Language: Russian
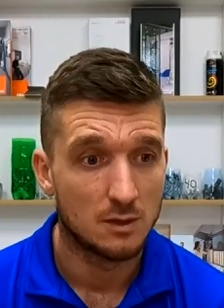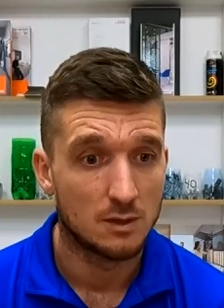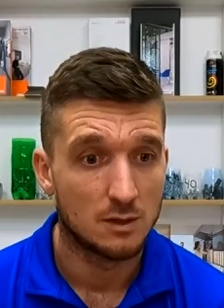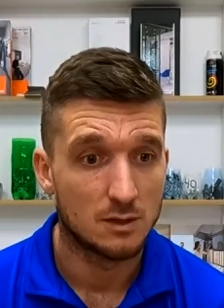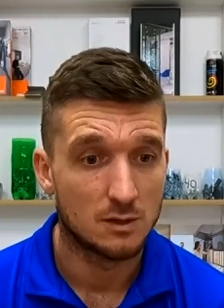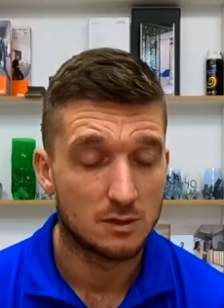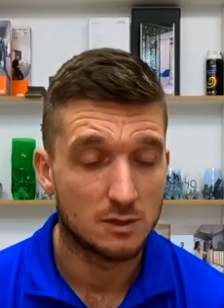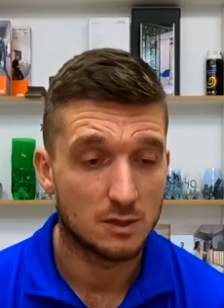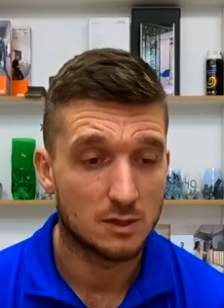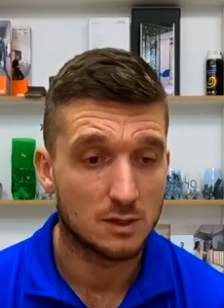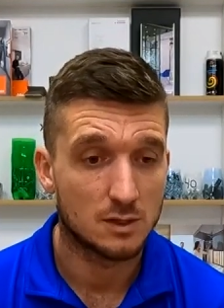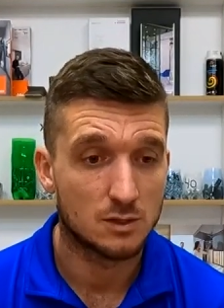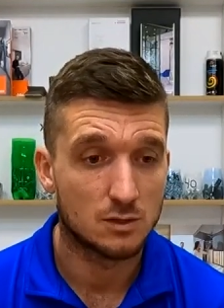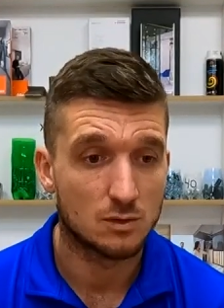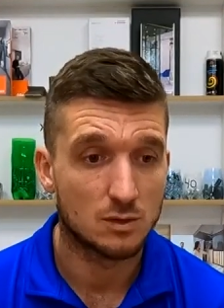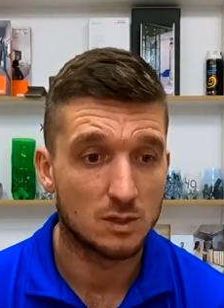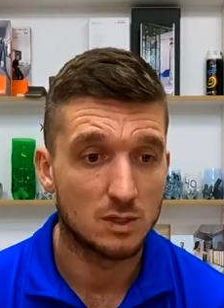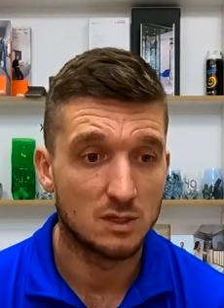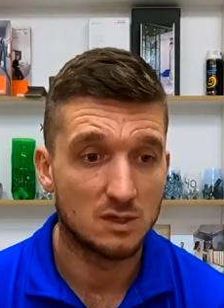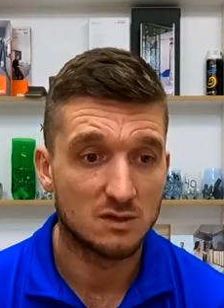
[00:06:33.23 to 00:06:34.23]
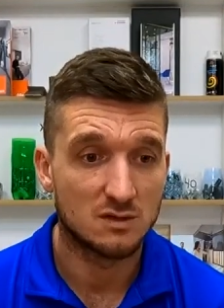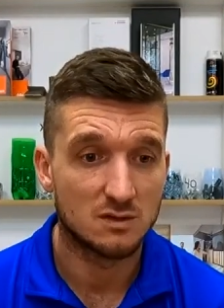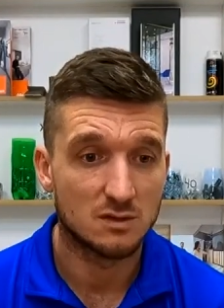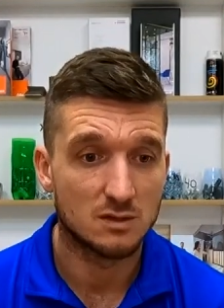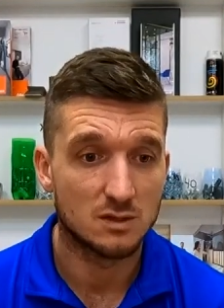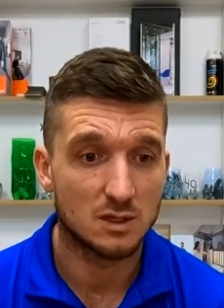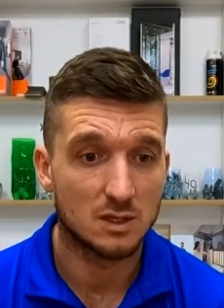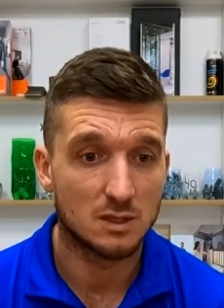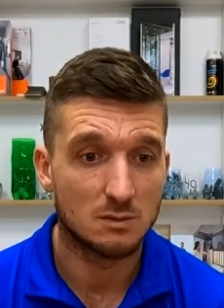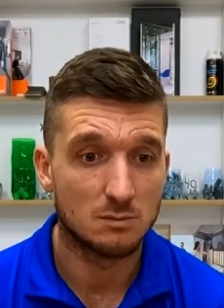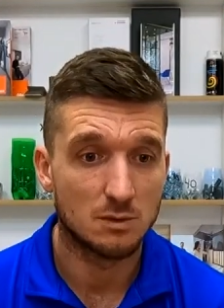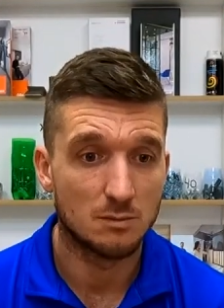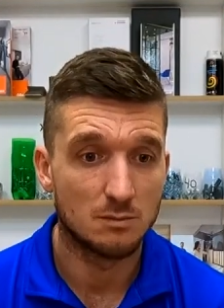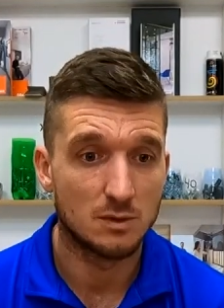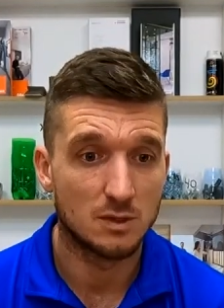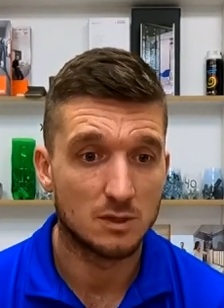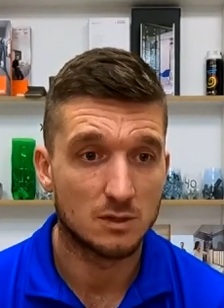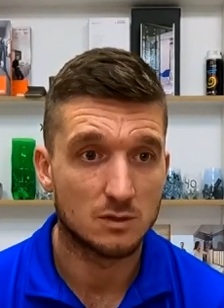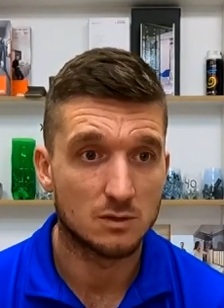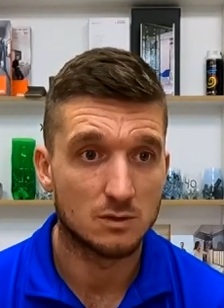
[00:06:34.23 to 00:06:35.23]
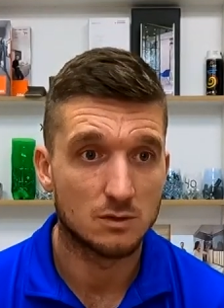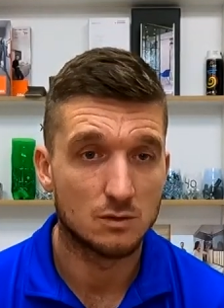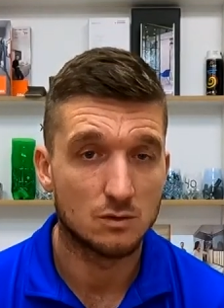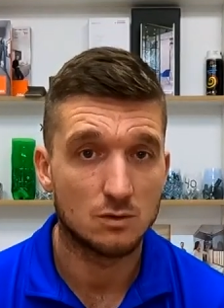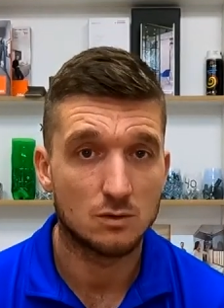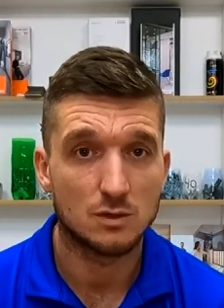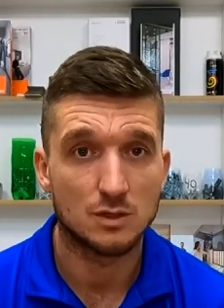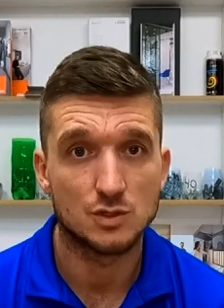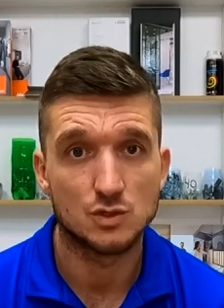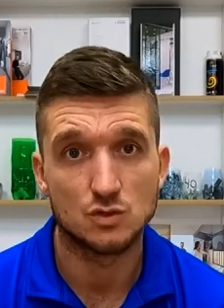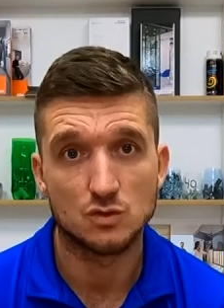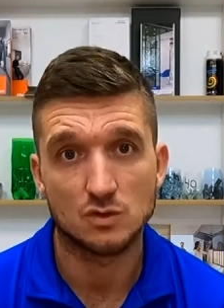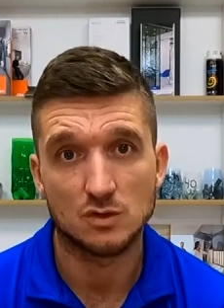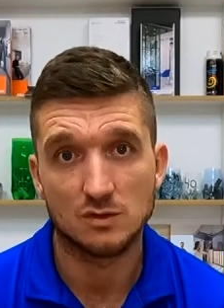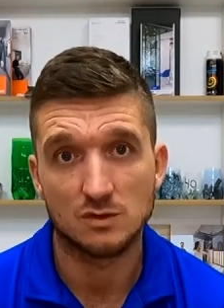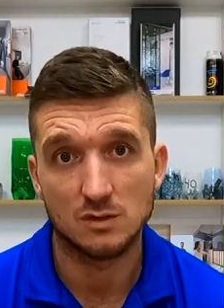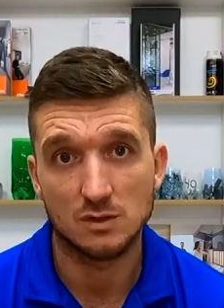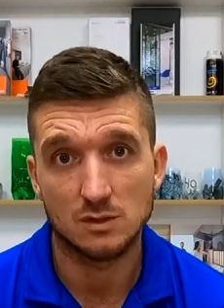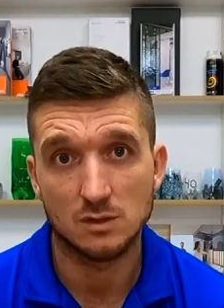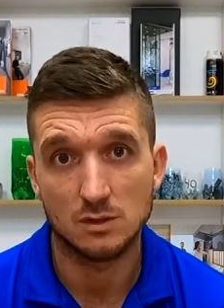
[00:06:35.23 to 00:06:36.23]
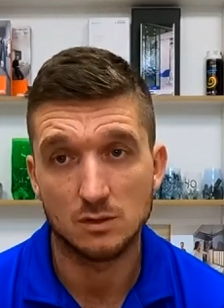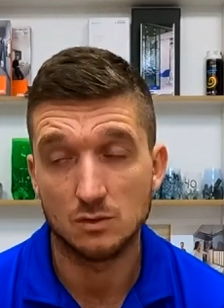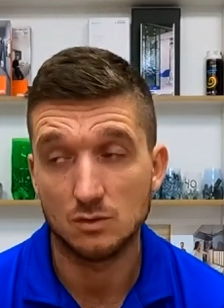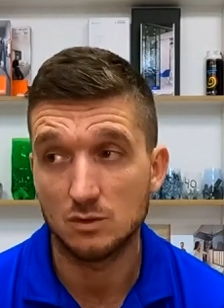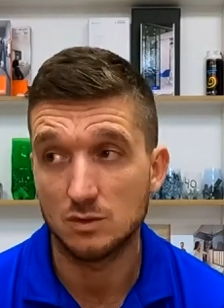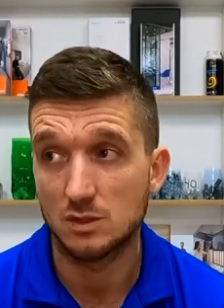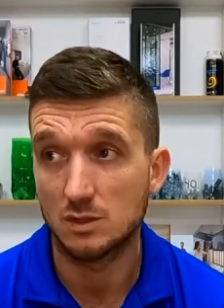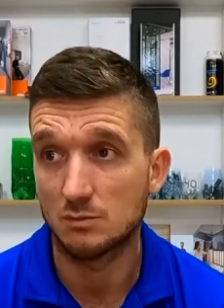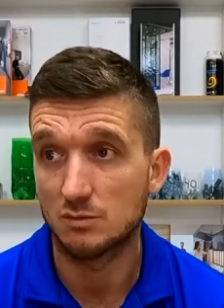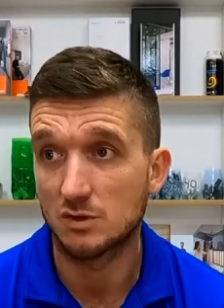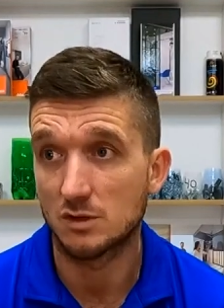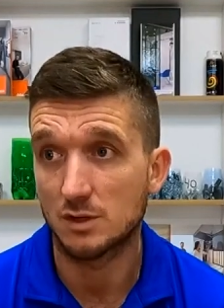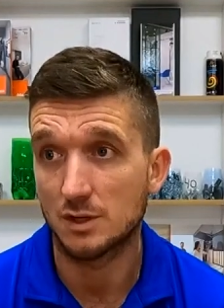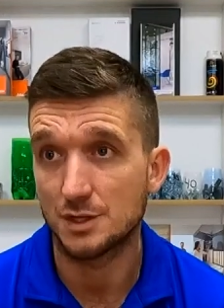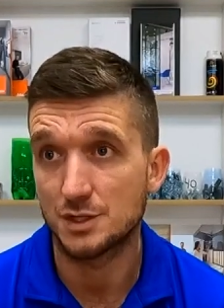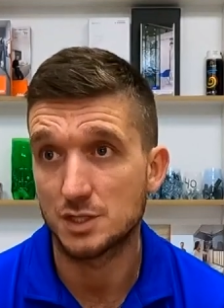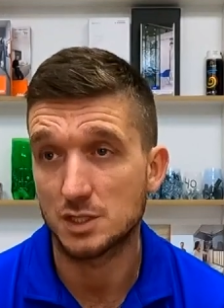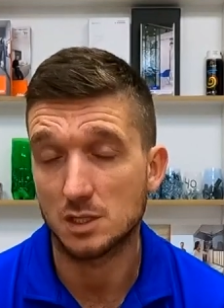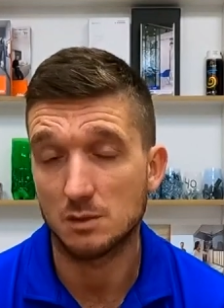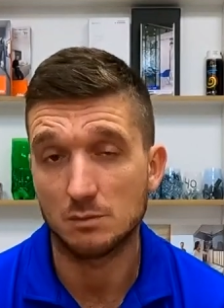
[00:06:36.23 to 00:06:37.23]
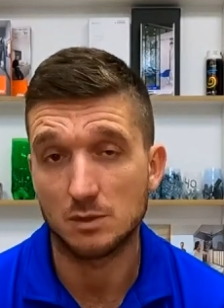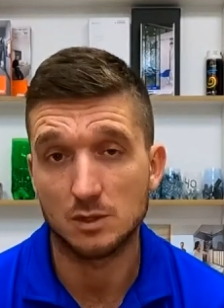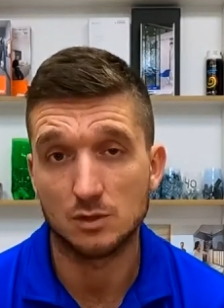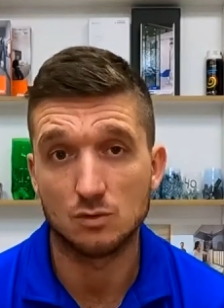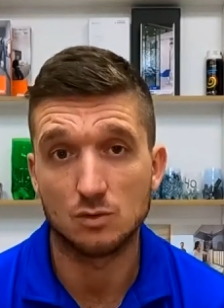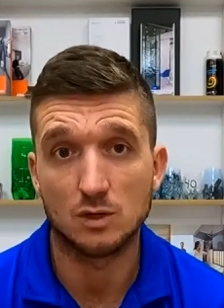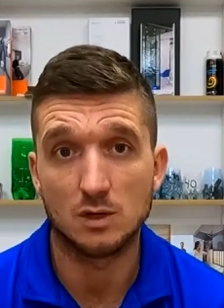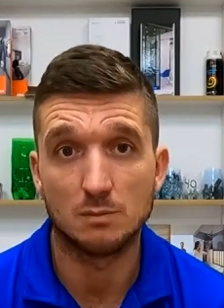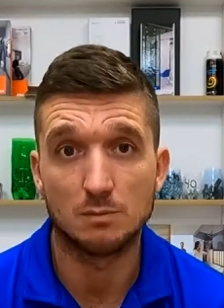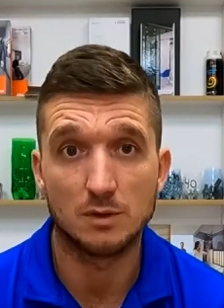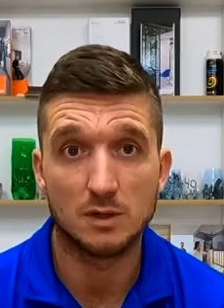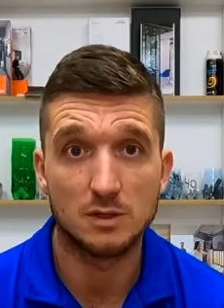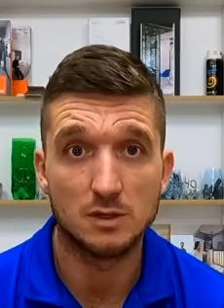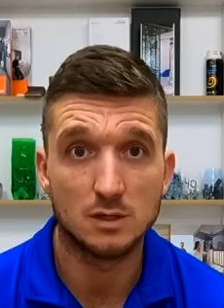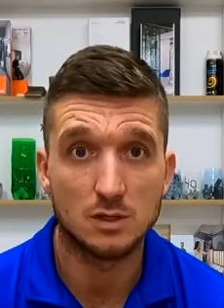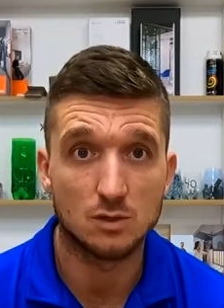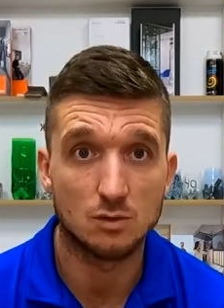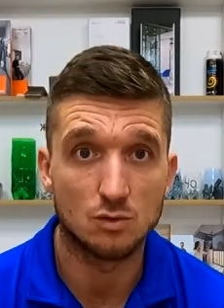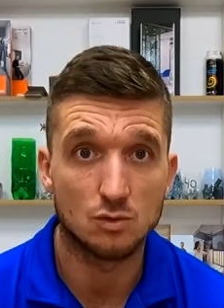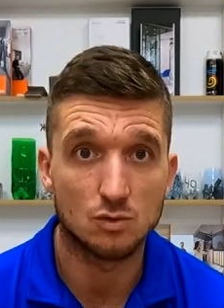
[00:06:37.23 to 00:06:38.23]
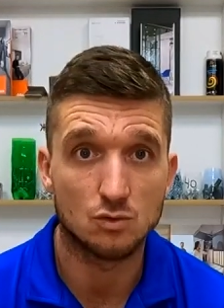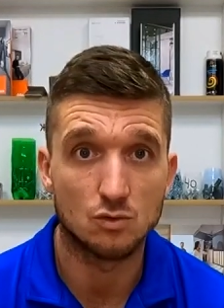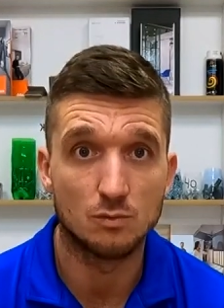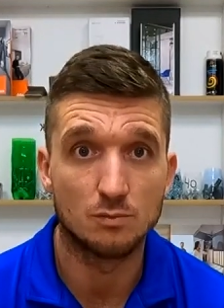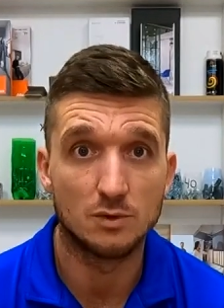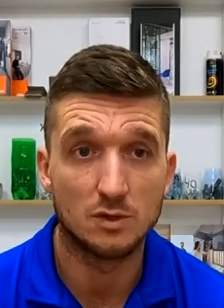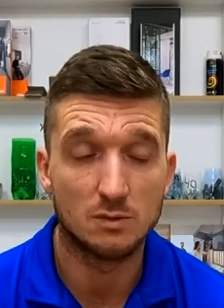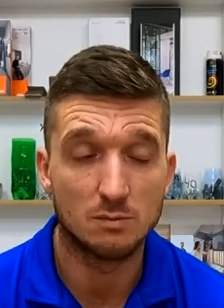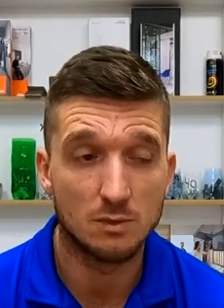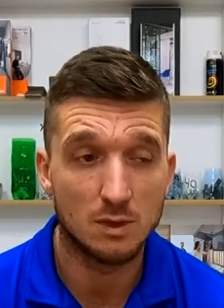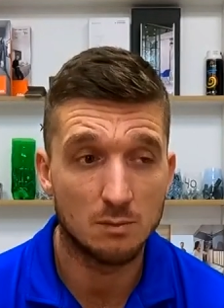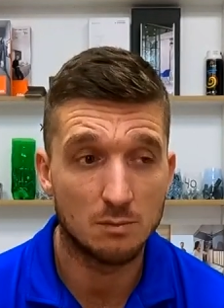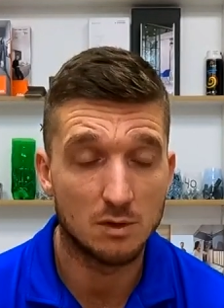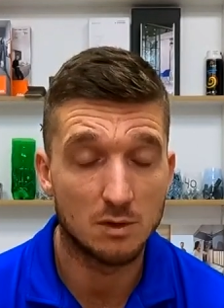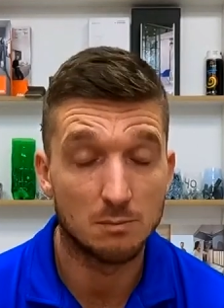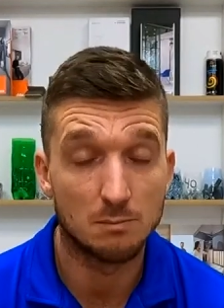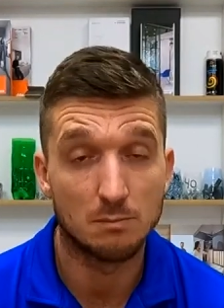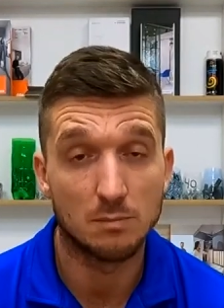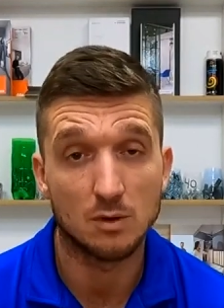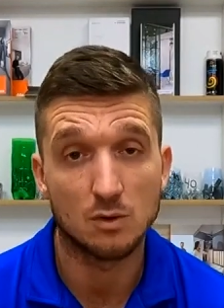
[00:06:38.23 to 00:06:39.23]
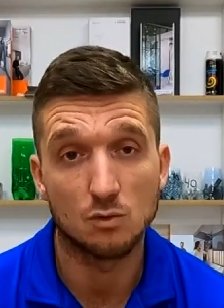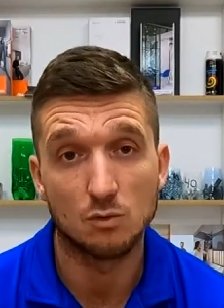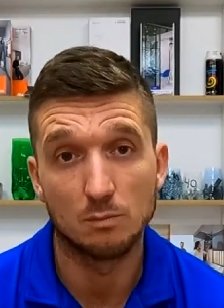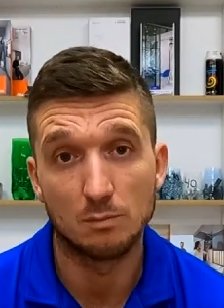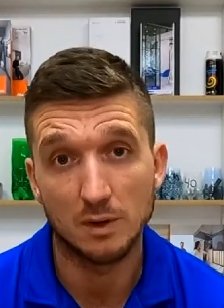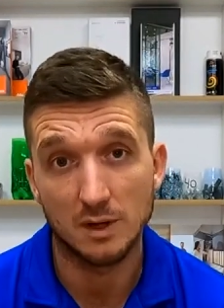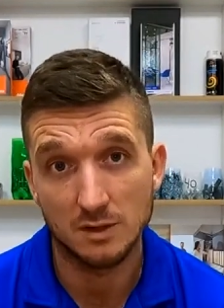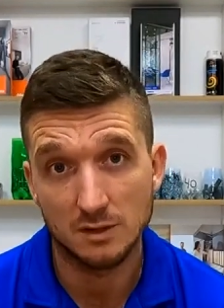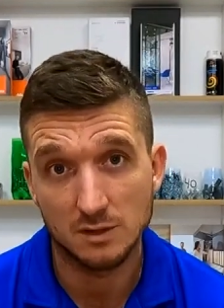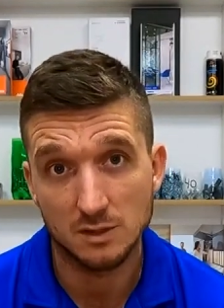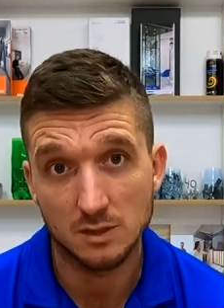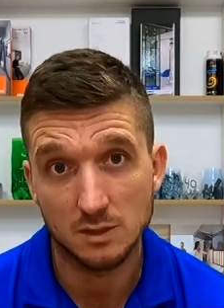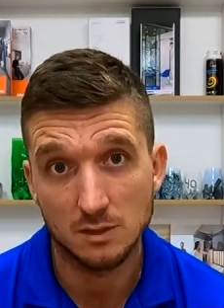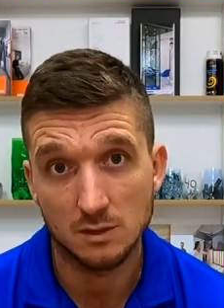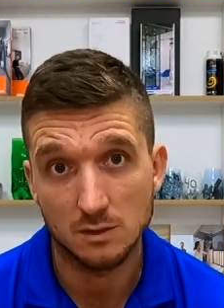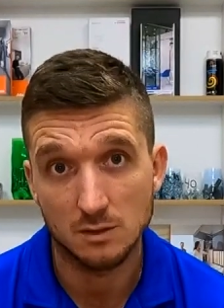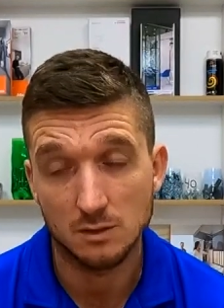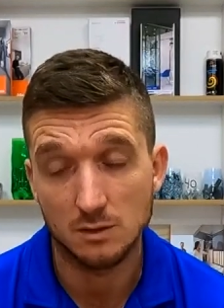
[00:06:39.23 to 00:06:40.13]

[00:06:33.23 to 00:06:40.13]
э, те, которые есть на данный момент, но хочу сказать одно тем заказчикам, которые планируют купить мебель, покупайте